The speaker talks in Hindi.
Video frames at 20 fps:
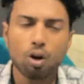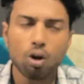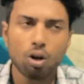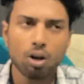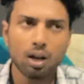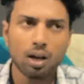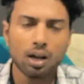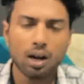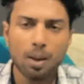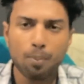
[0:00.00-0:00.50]
और
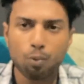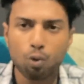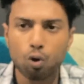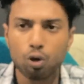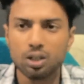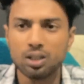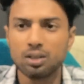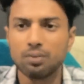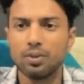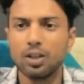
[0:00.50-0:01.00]
अगर आपको
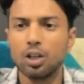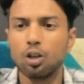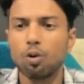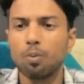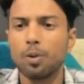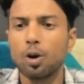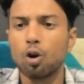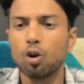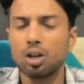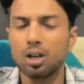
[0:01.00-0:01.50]
इस वीडियो
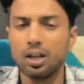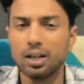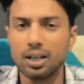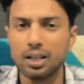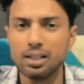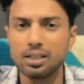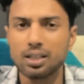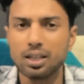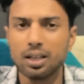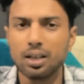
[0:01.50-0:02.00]
में और
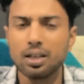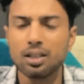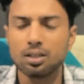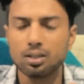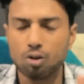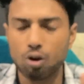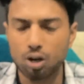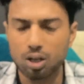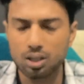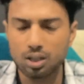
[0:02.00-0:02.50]
डिटेल चाहिए इस
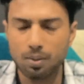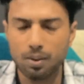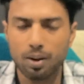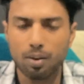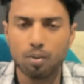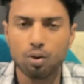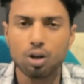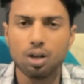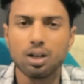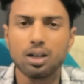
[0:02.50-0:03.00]
कॉलेज के बारे
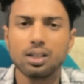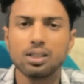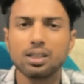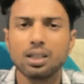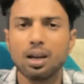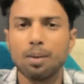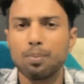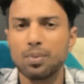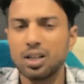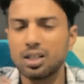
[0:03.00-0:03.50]
में और डिटेल
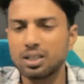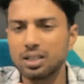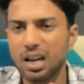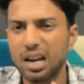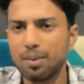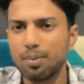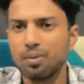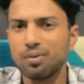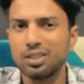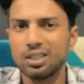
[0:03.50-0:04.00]
चाहिए आप मेरे
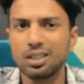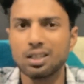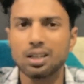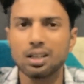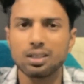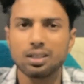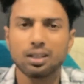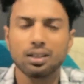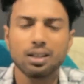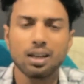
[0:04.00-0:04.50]
साइट पे विजिट कर
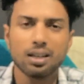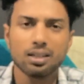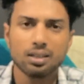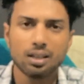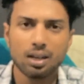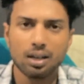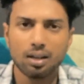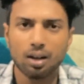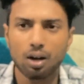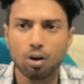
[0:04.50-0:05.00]
सकते हैं
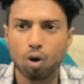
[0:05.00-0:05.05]
एक्सीडेंटल